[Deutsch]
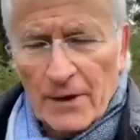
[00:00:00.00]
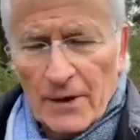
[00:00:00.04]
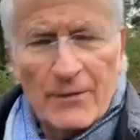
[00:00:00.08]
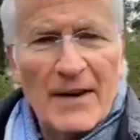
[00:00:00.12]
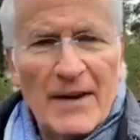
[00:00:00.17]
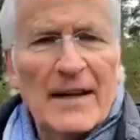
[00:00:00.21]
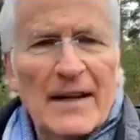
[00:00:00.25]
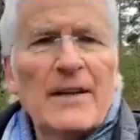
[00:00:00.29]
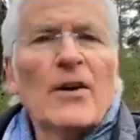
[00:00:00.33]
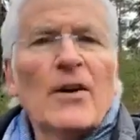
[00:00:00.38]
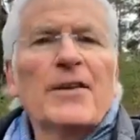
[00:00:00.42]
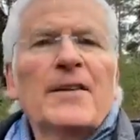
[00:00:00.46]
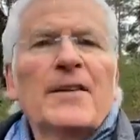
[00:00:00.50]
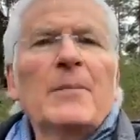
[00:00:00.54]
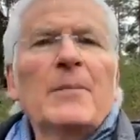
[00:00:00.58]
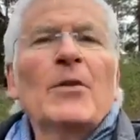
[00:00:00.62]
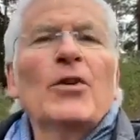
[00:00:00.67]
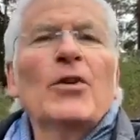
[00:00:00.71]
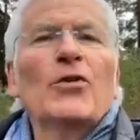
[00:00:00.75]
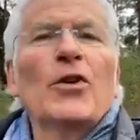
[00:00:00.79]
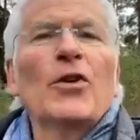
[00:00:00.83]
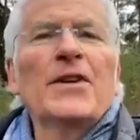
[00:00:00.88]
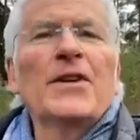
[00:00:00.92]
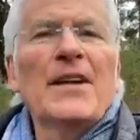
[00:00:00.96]
Und wir werden
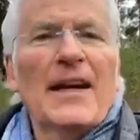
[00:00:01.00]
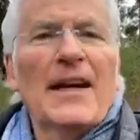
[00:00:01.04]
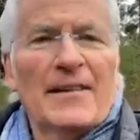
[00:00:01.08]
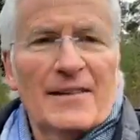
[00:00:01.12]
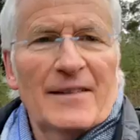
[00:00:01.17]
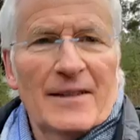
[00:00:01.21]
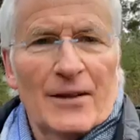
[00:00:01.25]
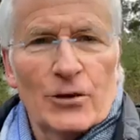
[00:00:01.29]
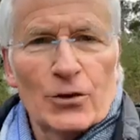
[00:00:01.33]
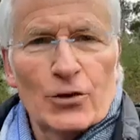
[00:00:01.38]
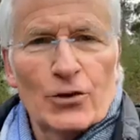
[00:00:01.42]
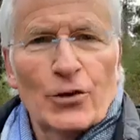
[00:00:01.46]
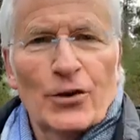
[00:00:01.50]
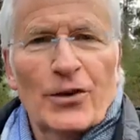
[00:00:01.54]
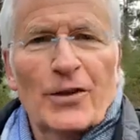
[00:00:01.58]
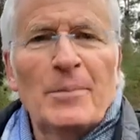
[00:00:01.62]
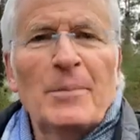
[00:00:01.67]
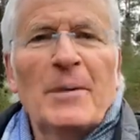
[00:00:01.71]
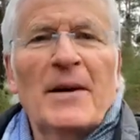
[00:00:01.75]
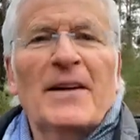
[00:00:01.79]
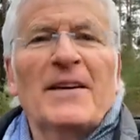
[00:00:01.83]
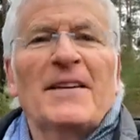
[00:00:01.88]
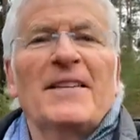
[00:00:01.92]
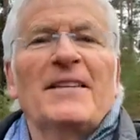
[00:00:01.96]
aus dem
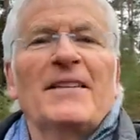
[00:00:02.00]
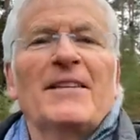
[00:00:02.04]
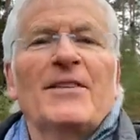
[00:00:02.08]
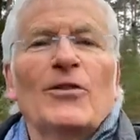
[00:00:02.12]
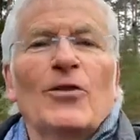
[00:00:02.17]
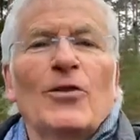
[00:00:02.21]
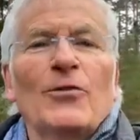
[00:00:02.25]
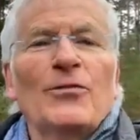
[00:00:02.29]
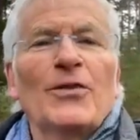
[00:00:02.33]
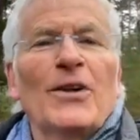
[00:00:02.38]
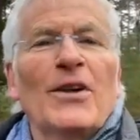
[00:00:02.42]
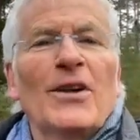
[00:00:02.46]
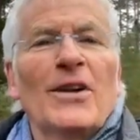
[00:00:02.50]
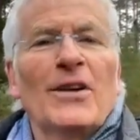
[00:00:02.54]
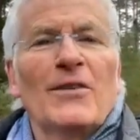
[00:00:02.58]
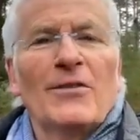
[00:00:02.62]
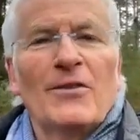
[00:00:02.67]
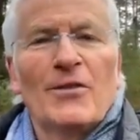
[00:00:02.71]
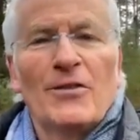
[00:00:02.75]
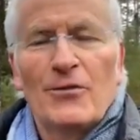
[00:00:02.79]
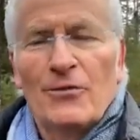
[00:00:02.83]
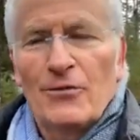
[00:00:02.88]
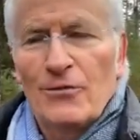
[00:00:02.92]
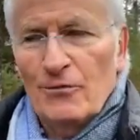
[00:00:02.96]
Gesundheitsausschuss berichten. Und
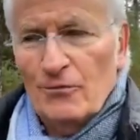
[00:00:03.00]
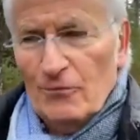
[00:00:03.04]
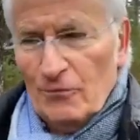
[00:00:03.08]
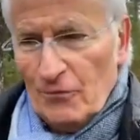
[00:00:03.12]
wir